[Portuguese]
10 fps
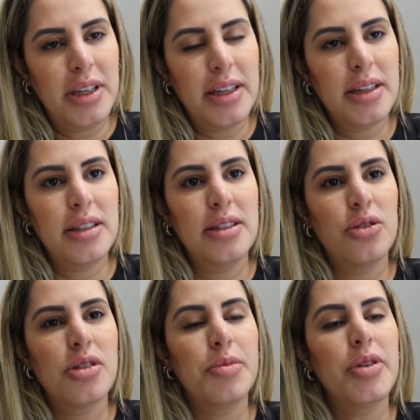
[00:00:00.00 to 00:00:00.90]
né? Em
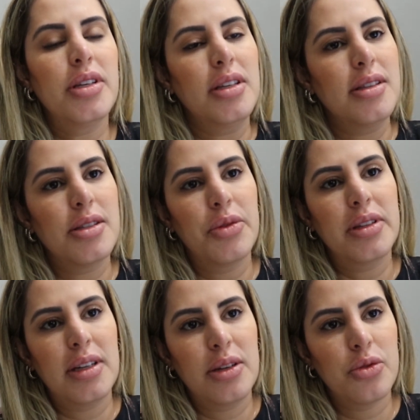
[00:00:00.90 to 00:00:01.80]
2015 eu
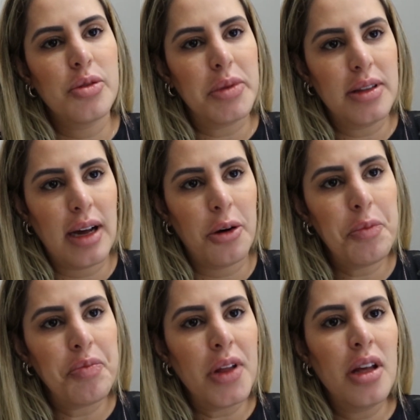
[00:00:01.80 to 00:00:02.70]
entrei no hospital
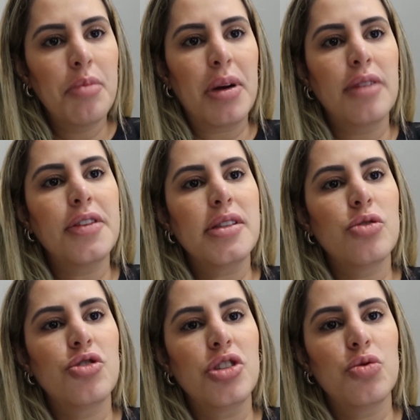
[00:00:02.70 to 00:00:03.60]
para fazer
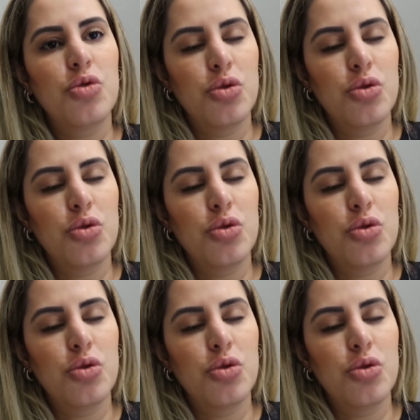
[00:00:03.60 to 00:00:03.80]
o, o,